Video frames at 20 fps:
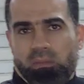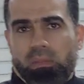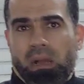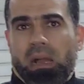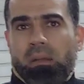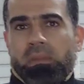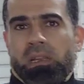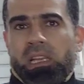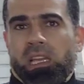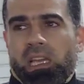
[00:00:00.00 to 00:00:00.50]

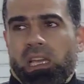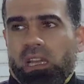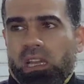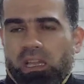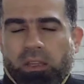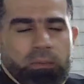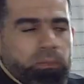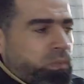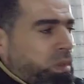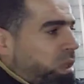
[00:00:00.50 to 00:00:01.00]
بعمل ايه
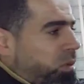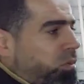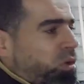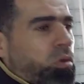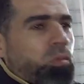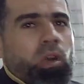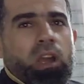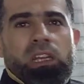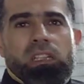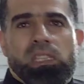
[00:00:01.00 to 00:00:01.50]

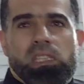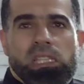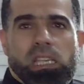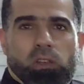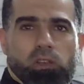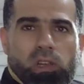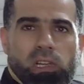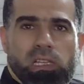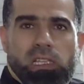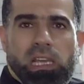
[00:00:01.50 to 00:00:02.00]
وهو واخد
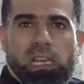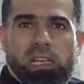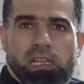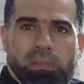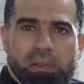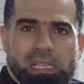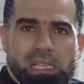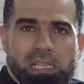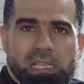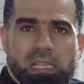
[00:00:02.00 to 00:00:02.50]
الزغلولين يعني
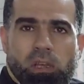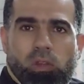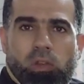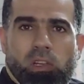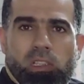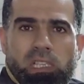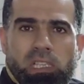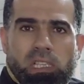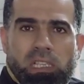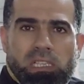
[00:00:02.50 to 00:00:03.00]
مثلا الزغلول
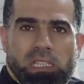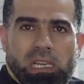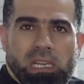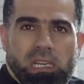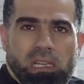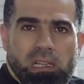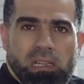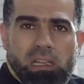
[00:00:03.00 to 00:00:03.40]
اللي طلع ده